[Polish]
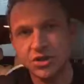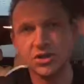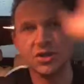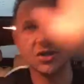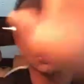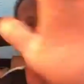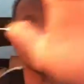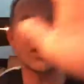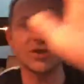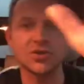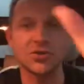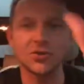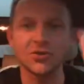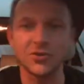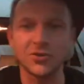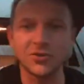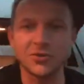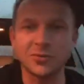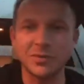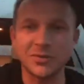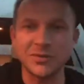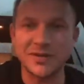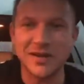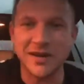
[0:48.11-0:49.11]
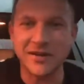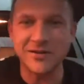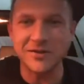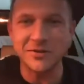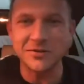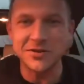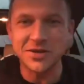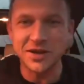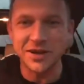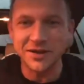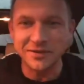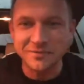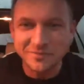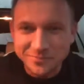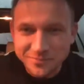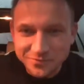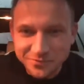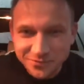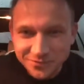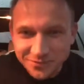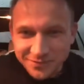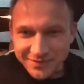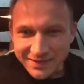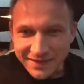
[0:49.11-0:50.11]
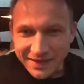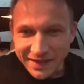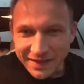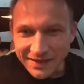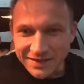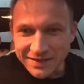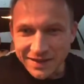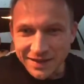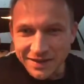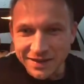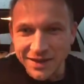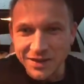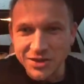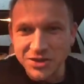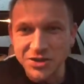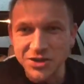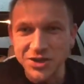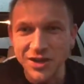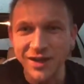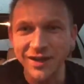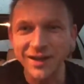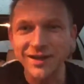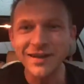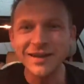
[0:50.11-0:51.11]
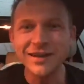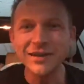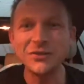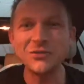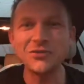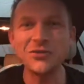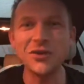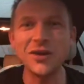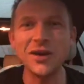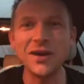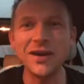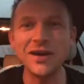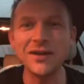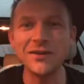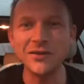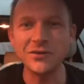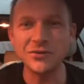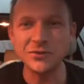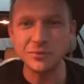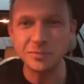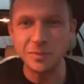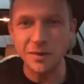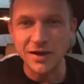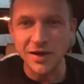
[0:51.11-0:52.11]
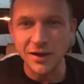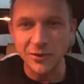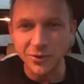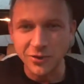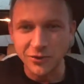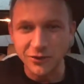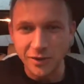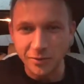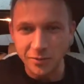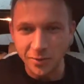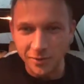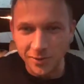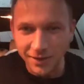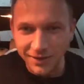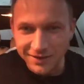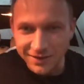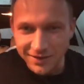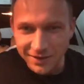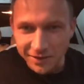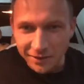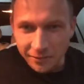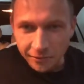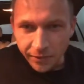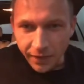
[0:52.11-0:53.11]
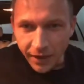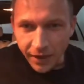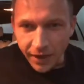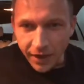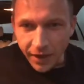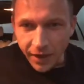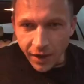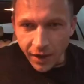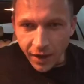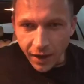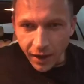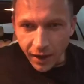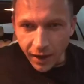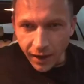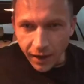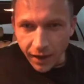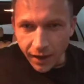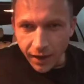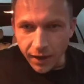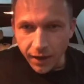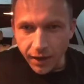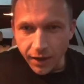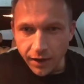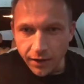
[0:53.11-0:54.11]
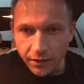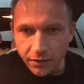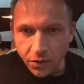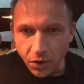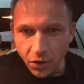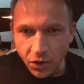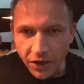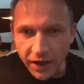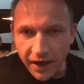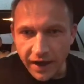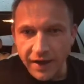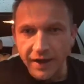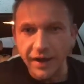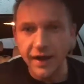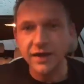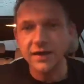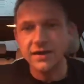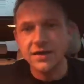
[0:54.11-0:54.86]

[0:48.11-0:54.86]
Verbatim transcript: cześć Kasiu, pozdrawiam Cię serdecznie i twoje wspaniałe dwa bobaski. Eee, Okej, okay.